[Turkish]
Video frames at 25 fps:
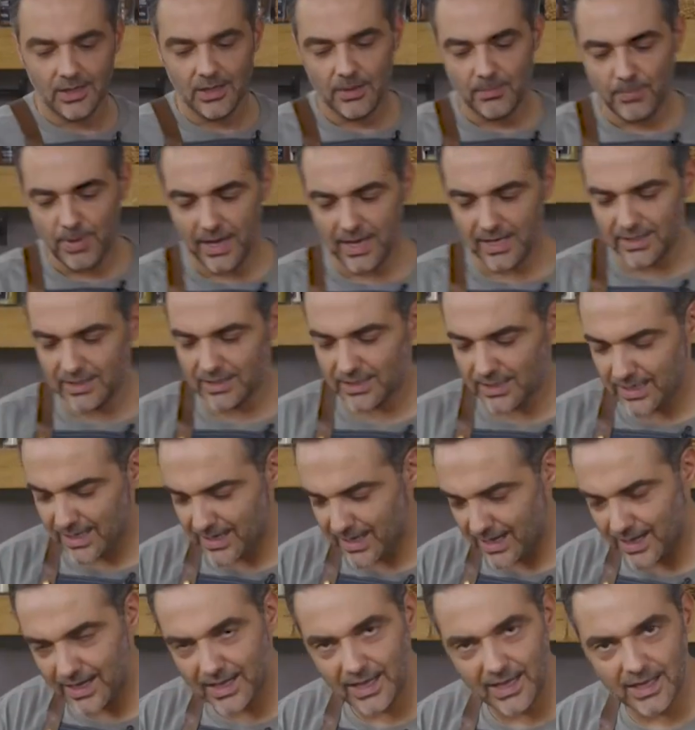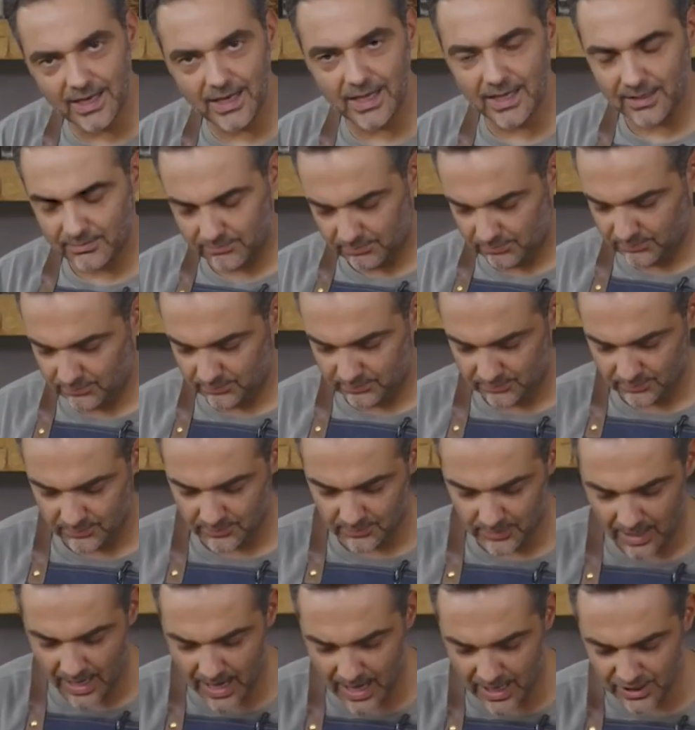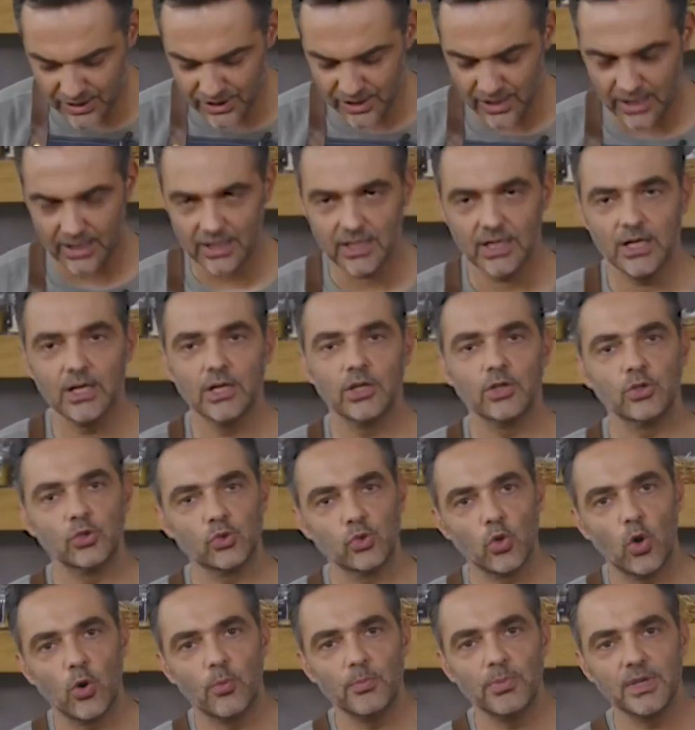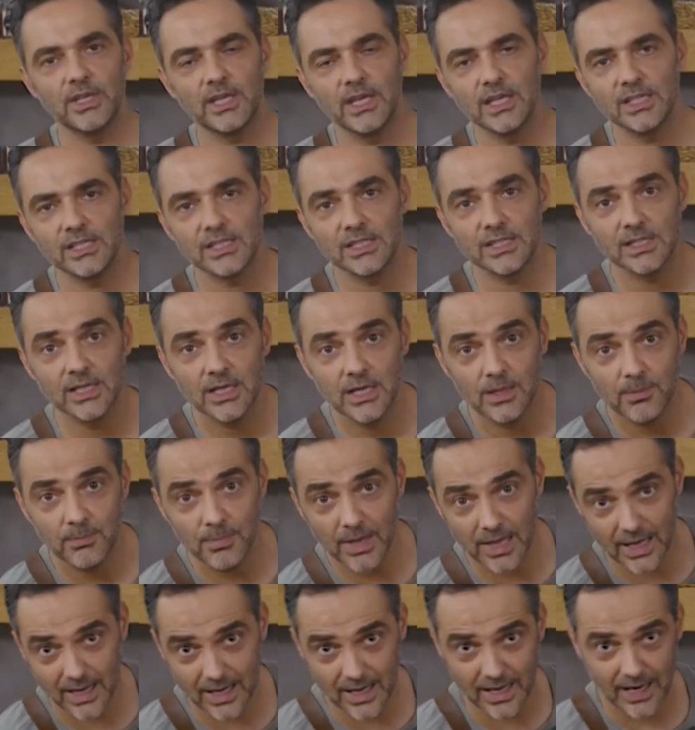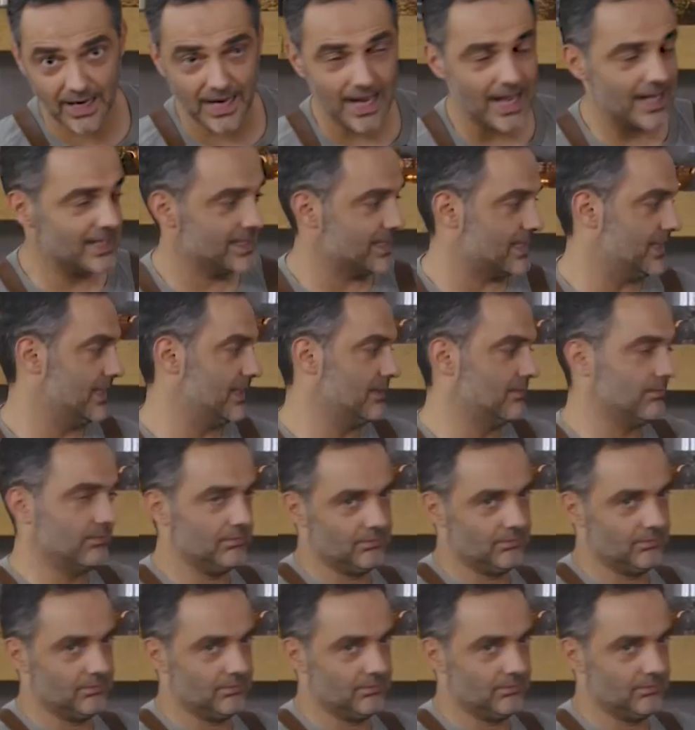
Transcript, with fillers: peynirler eriyene her şey son bir kez bir araya gelsin.